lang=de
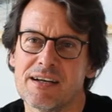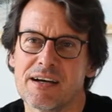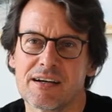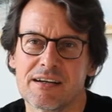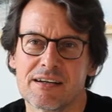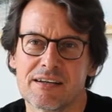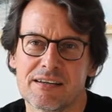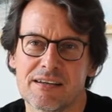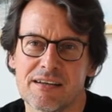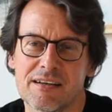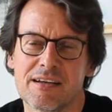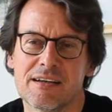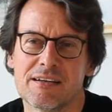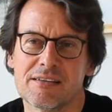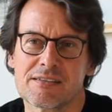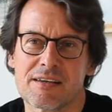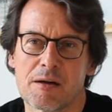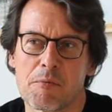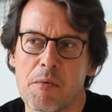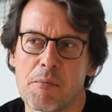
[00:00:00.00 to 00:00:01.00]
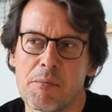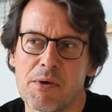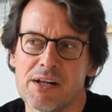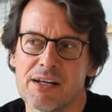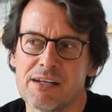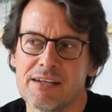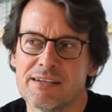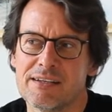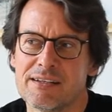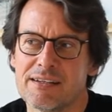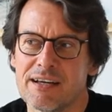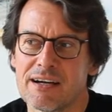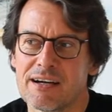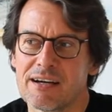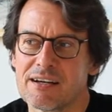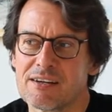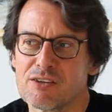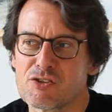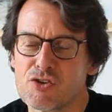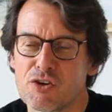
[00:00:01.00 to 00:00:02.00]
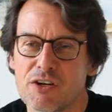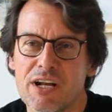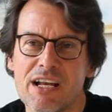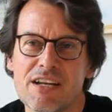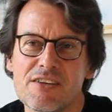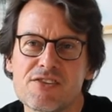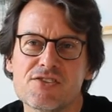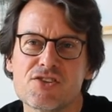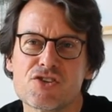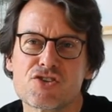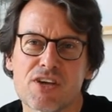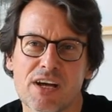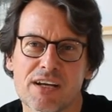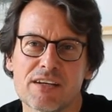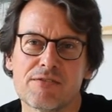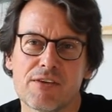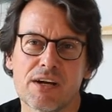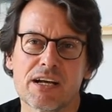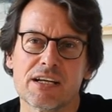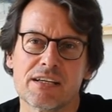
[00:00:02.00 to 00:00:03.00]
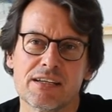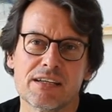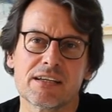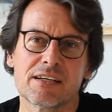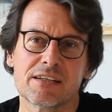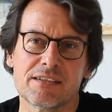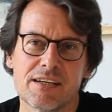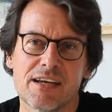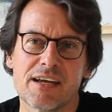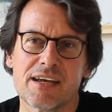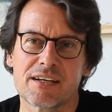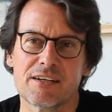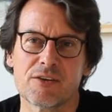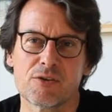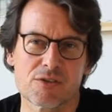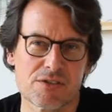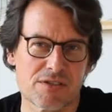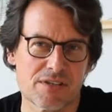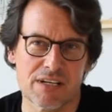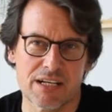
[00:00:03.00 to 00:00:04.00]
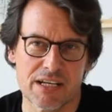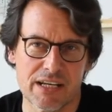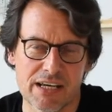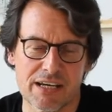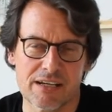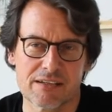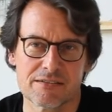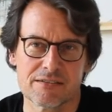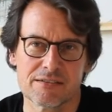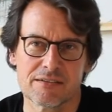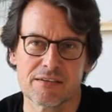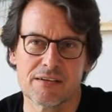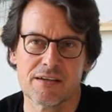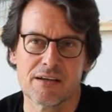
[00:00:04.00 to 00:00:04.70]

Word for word: nach, sagen wir mal, nach journalistisch-handwerklichen Kriterien auch zerlegt.